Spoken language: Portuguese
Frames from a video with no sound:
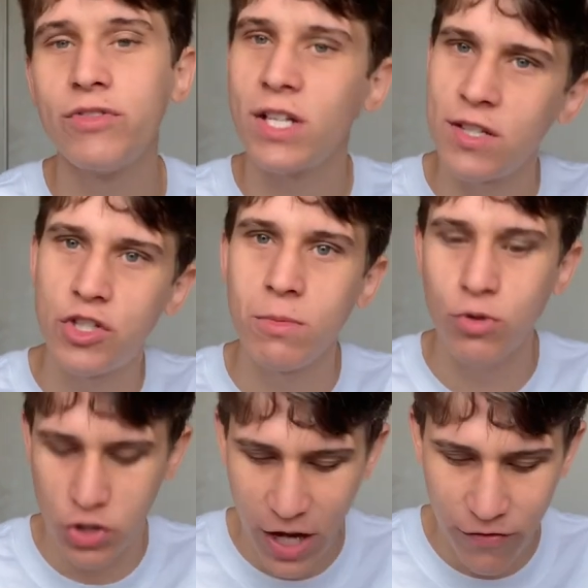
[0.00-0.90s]
desse time do
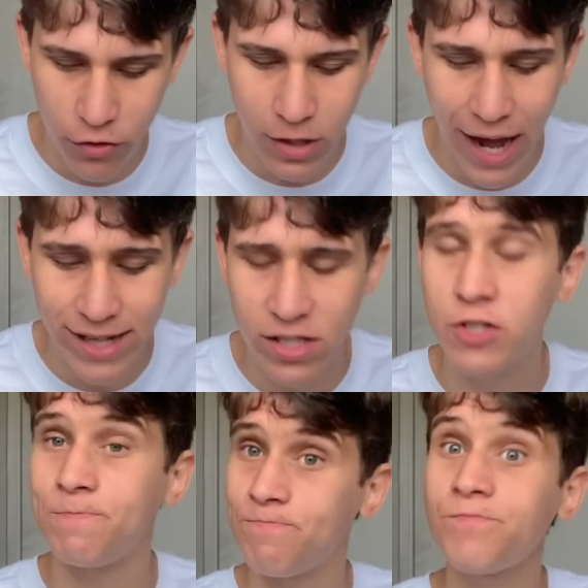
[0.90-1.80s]
Sheffield
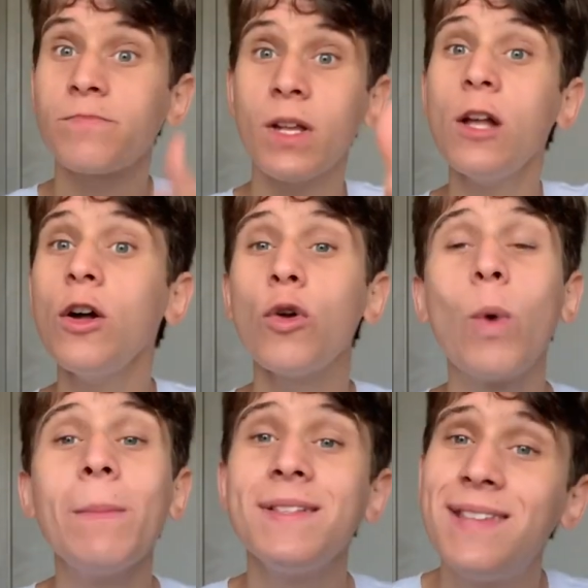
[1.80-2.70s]
United,
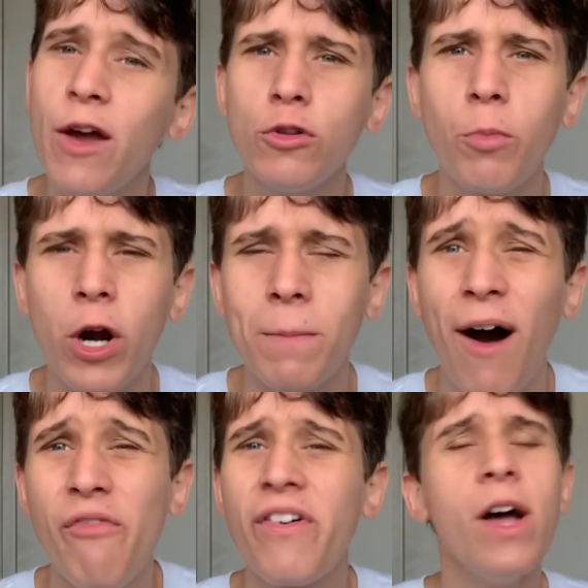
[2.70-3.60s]
Ramsdale no Bournemouth,